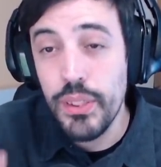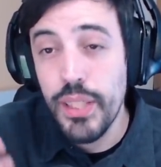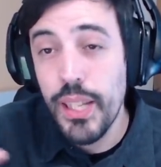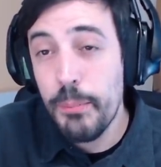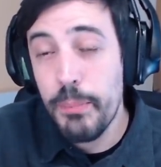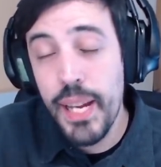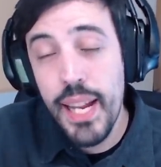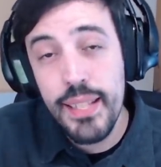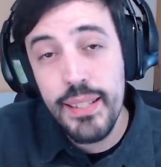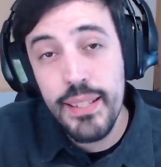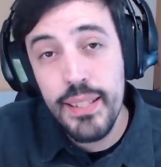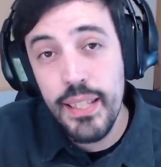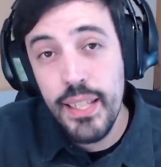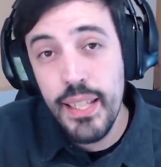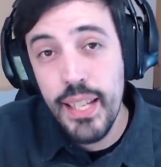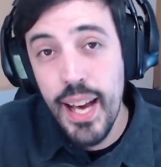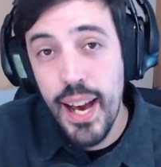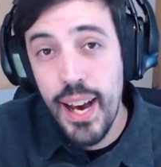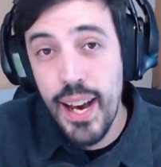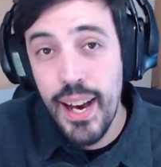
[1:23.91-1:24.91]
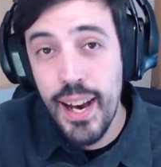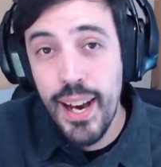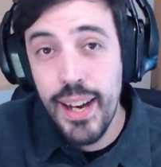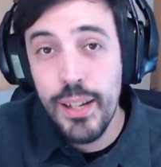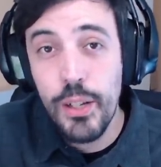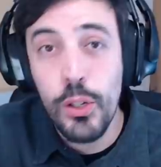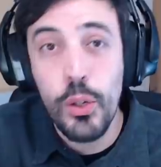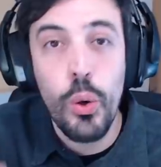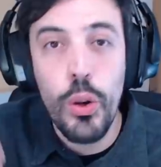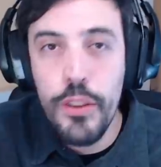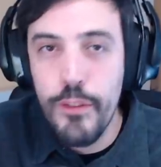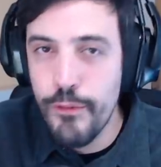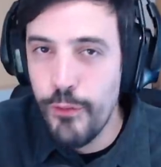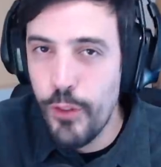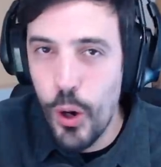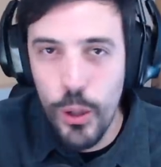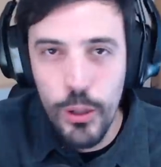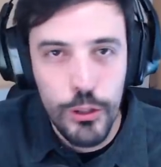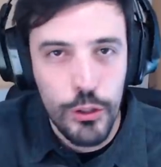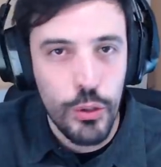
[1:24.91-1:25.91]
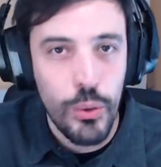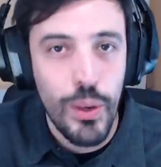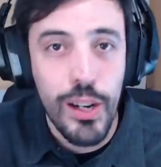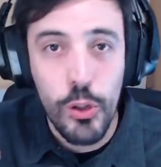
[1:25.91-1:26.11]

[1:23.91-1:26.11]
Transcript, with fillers: dei prezzi ha coinvolto,